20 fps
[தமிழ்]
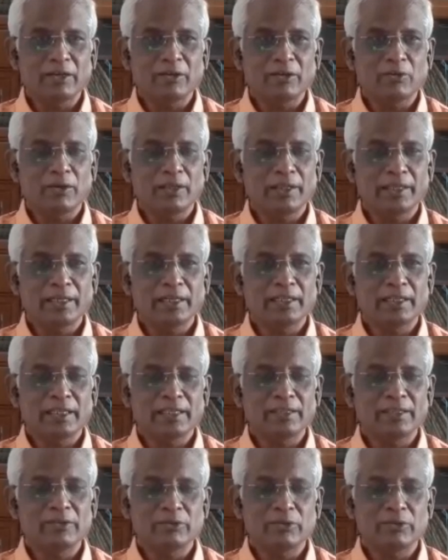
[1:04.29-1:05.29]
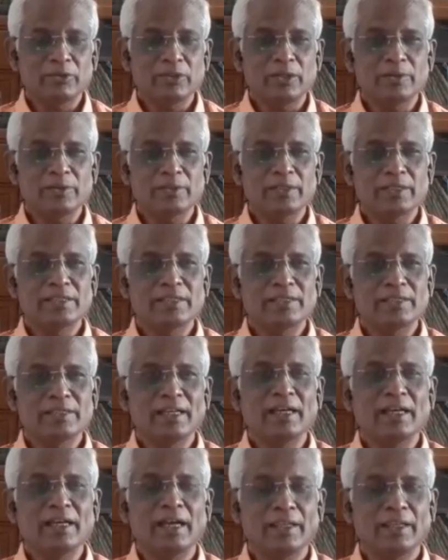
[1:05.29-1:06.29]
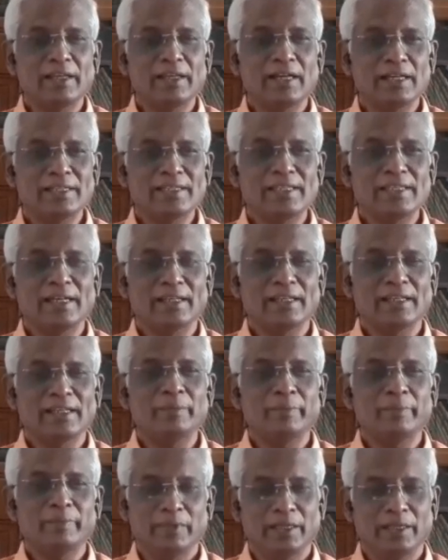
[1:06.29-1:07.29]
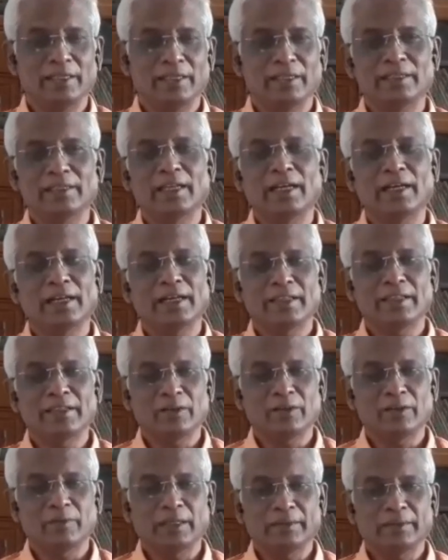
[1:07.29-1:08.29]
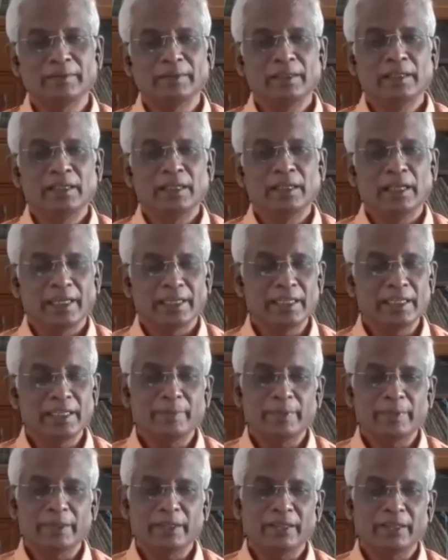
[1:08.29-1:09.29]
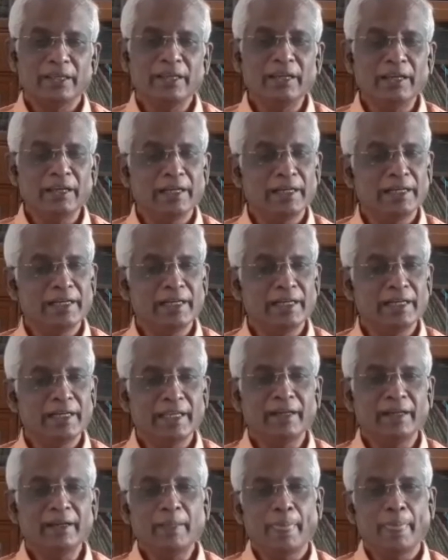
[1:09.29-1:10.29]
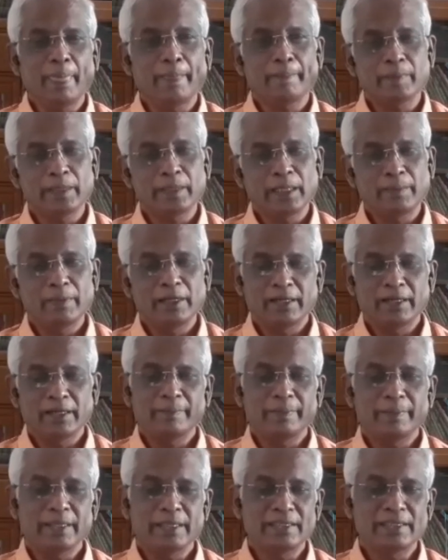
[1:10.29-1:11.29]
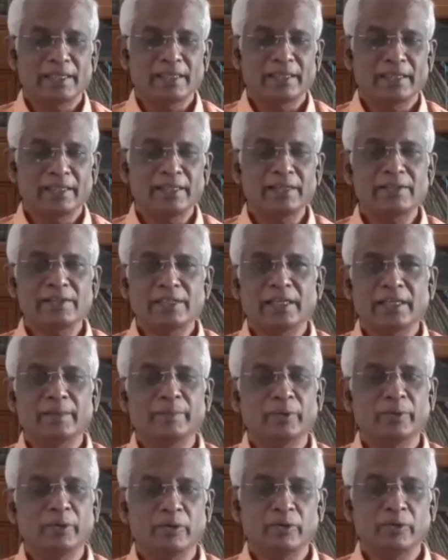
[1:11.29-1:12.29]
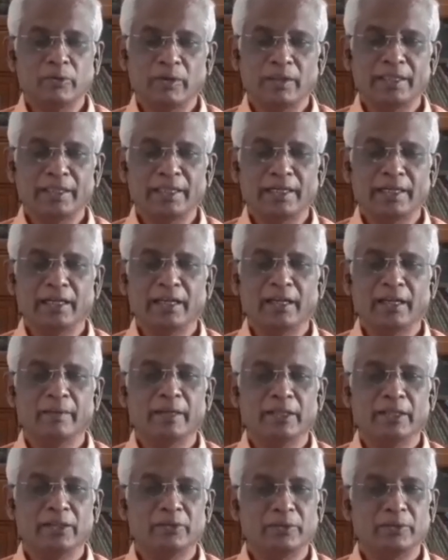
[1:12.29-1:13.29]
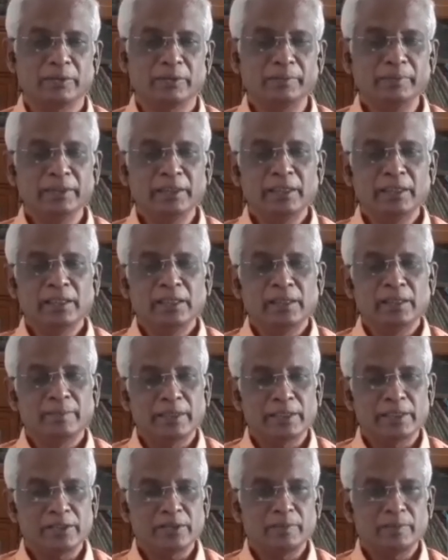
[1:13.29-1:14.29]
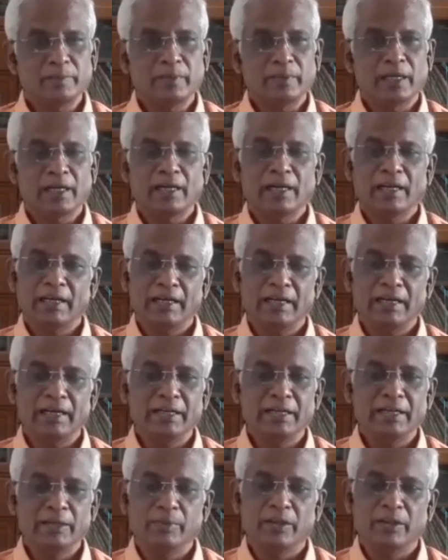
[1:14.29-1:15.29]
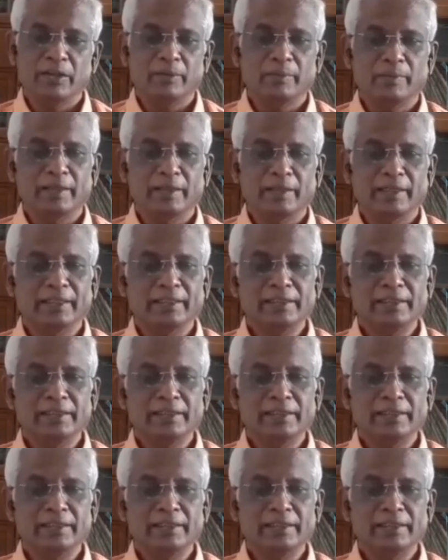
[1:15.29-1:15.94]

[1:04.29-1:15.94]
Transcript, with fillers: இருக்கிற குழந்தைகள் தான் தொந்தரவு செஞ்சுச்சுன்னா அந்த ஆசிரியர் தான் அதுக்கு தண்டனை தருவார் இதை பத்தி இன்னைக்கு நம்மளிடம் பேசுறதுக்கு சிங்கப்பூர் குழந்தைகள் நல மருத்துவரும் மற்றும் மனநல நிபுணருமான